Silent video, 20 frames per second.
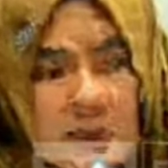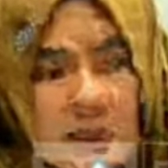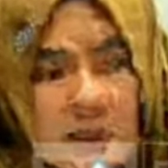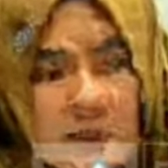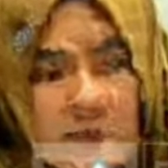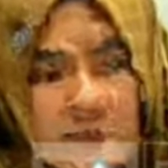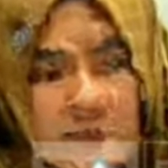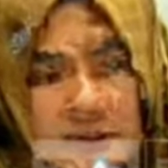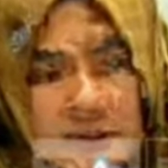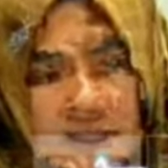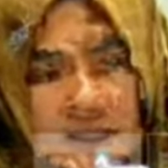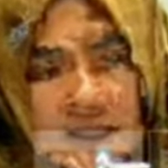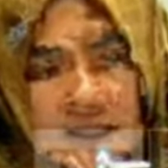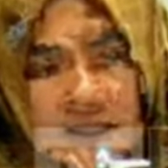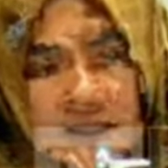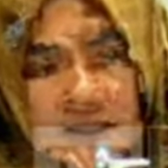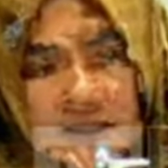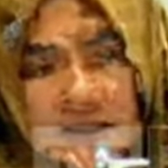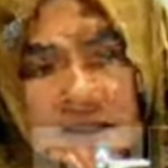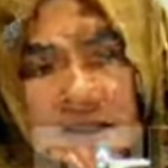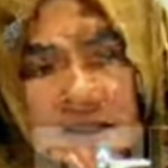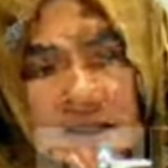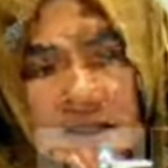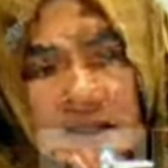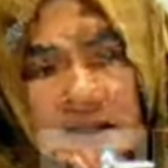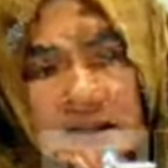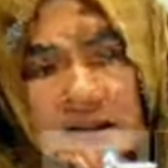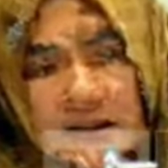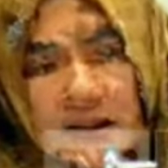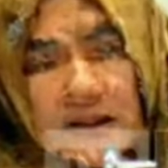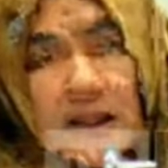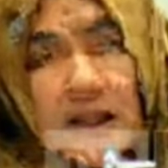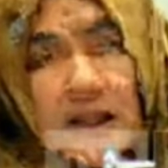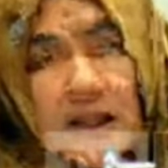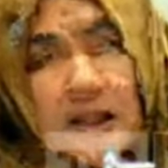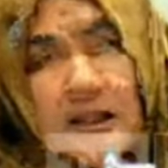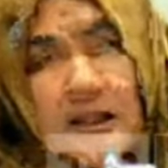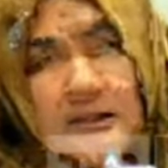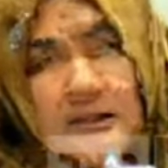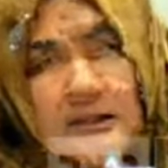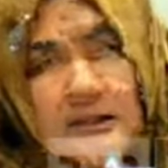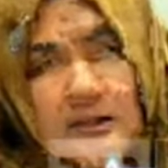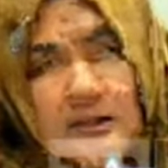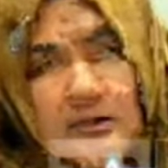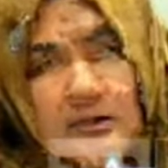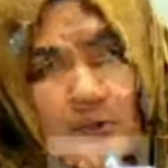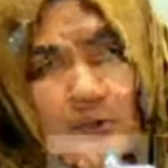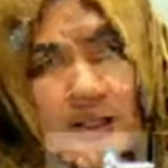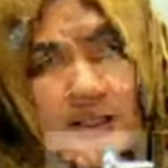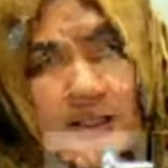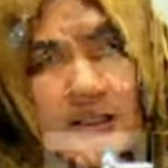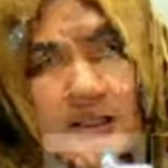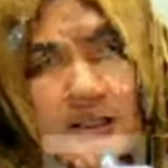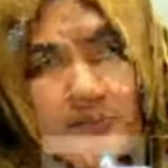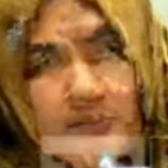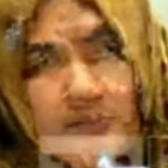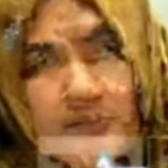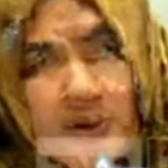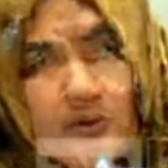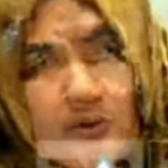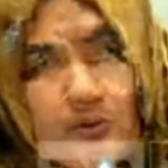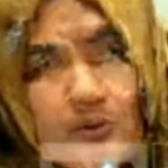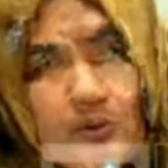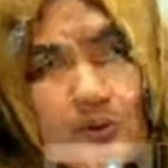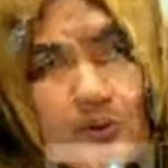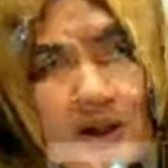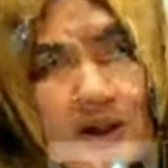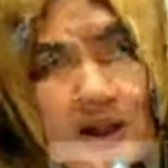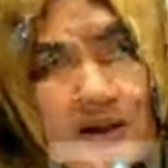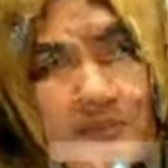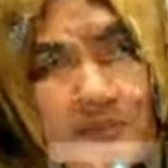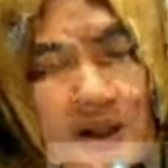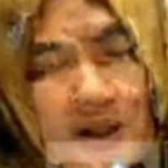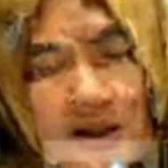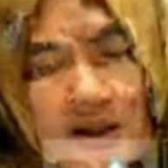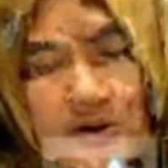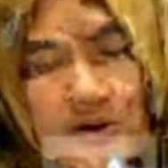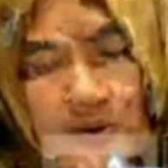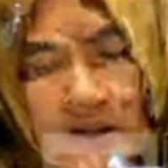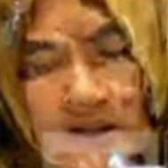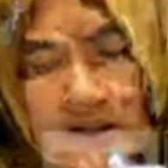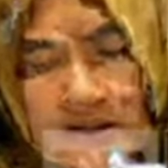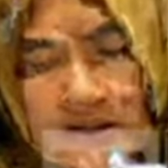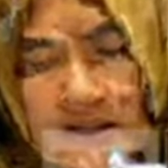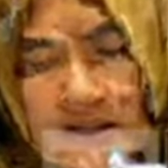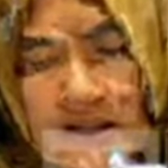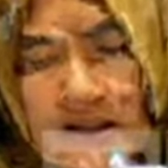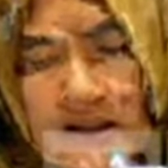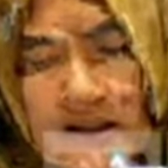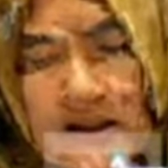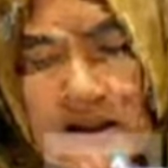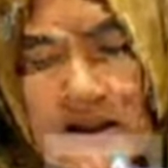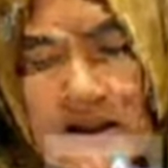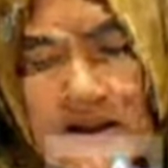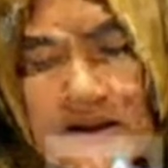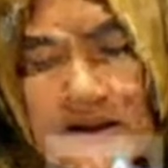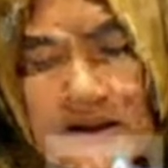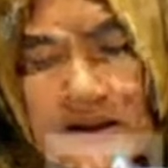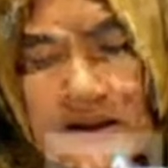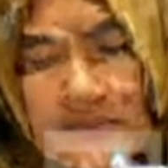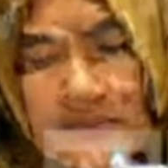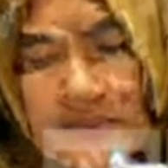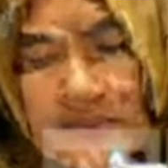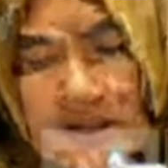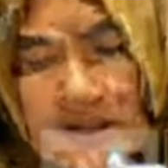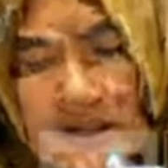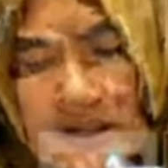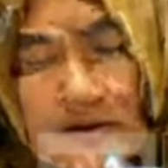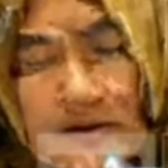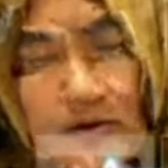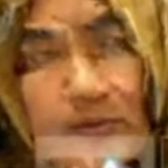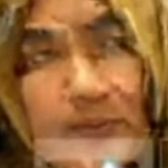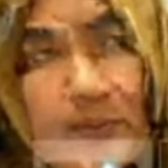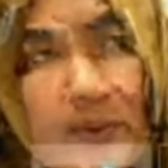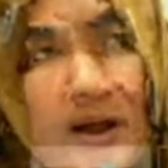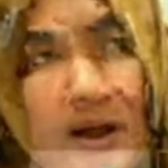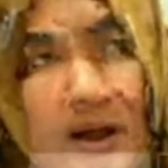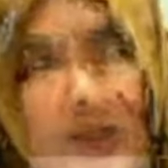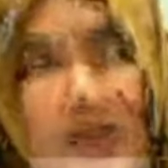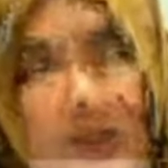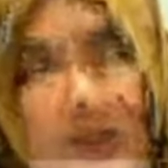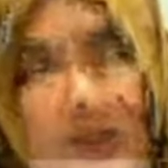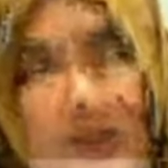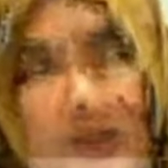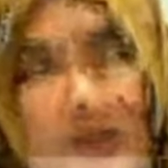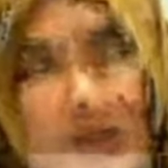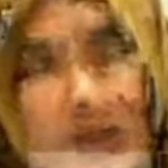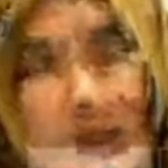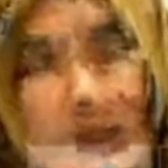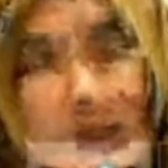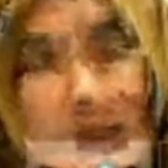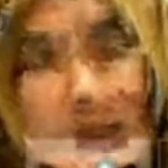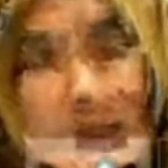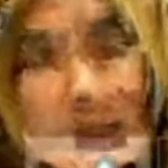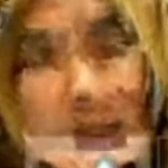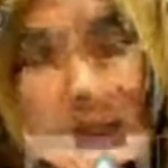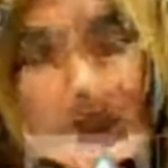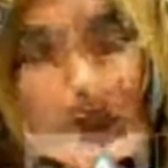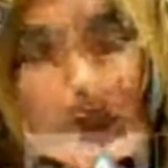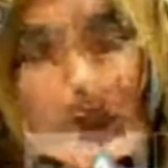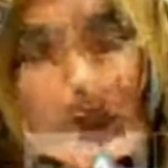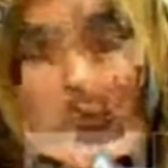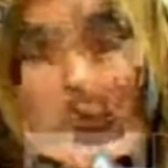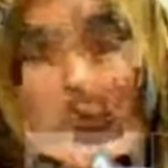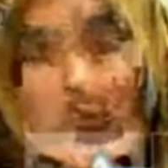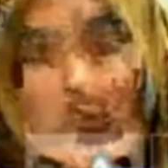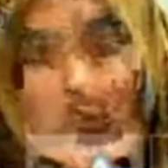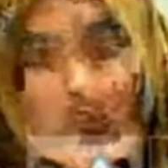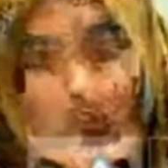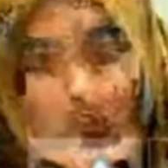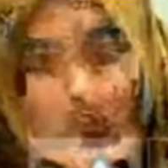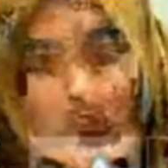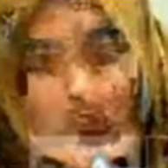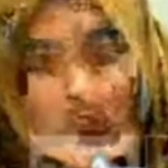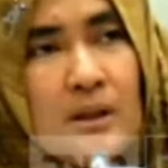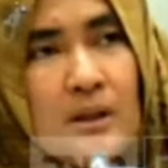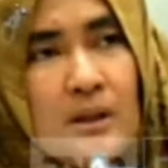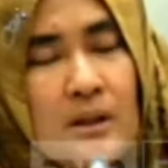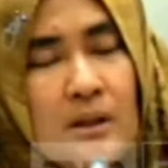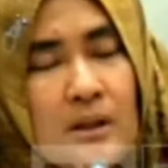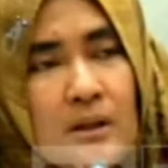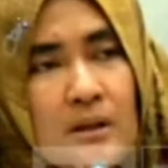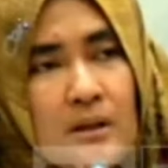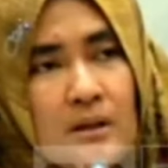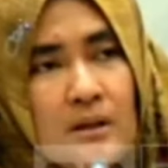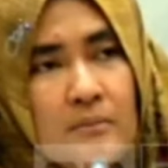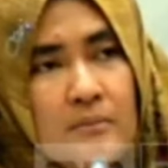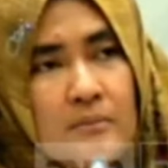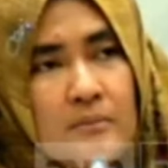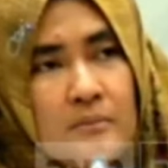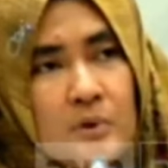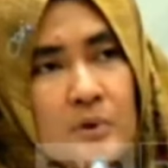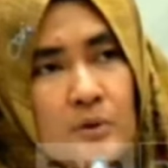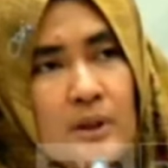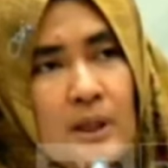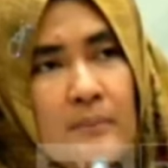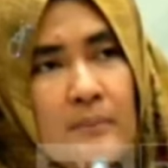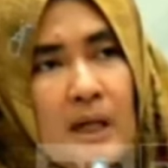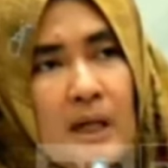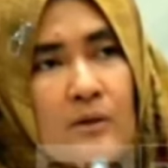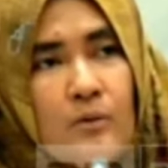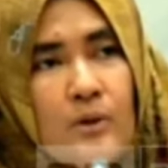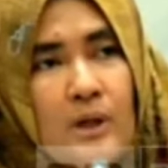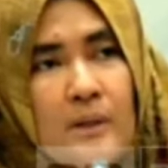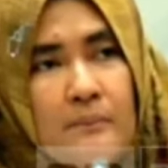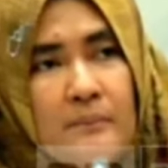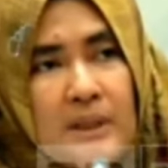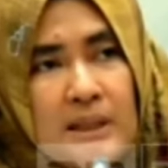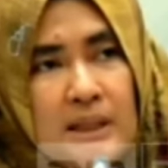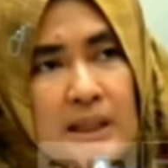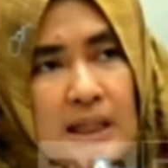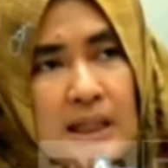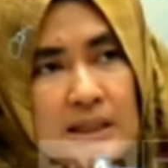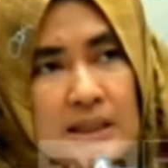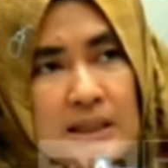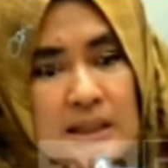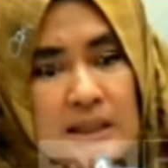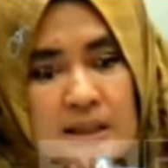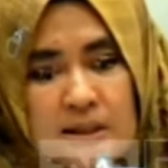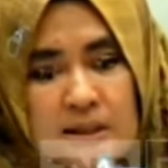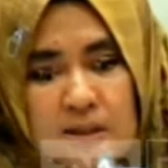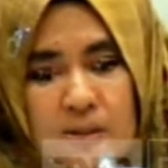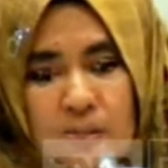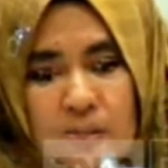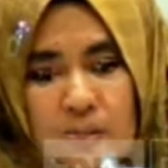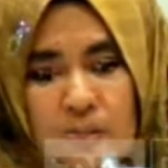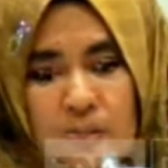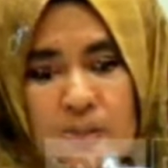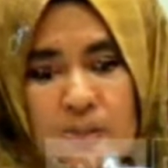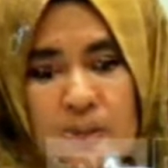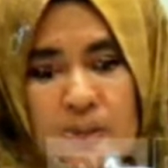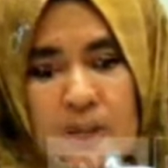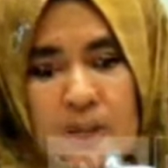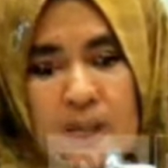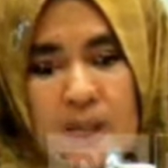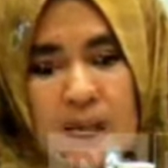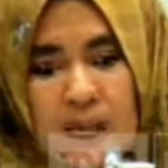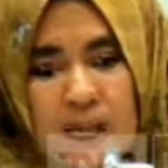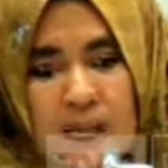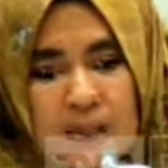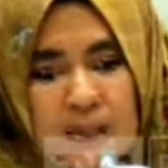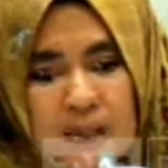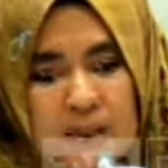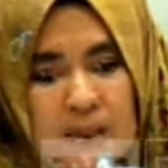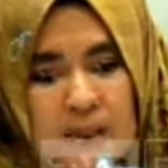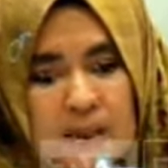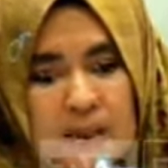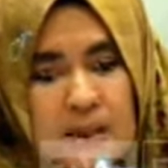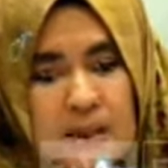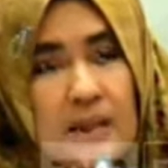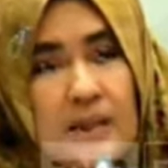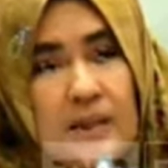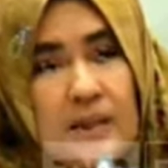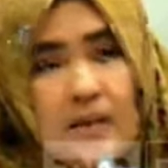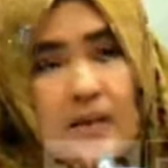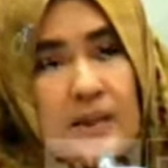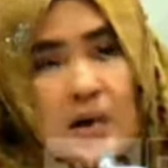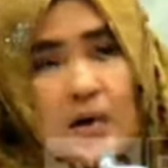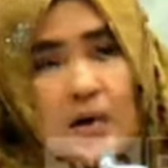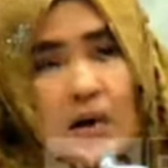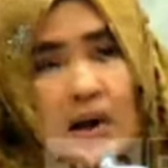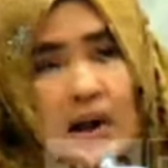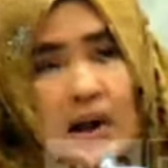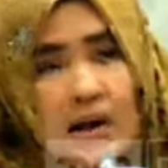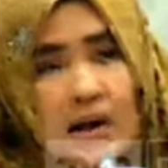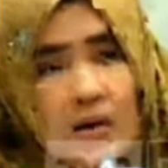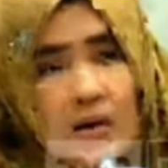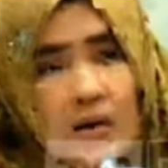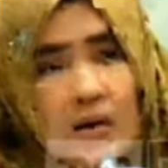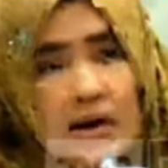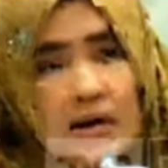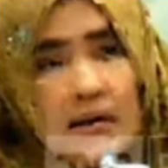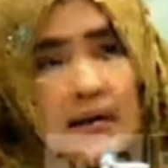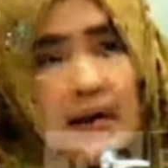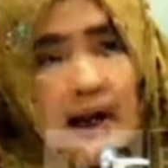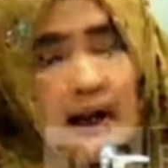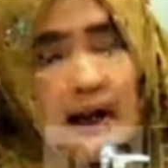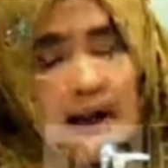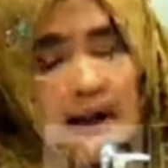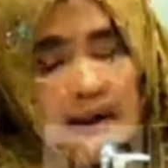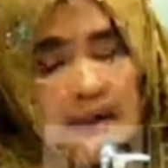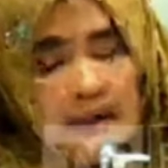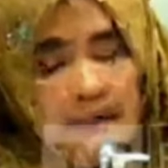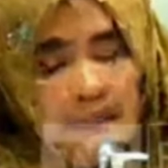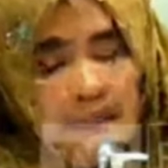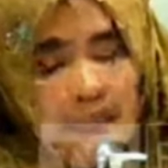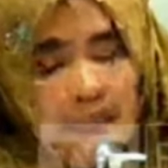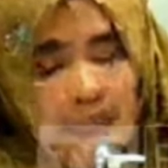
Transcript: dan efisien serta sesuai dengan peruntukan pengajuannya sedemikian rupa sehingga juga terus uh, juga melakukan mitigasi risiko agar tidak terjadi kebocoran atau penyimpangan.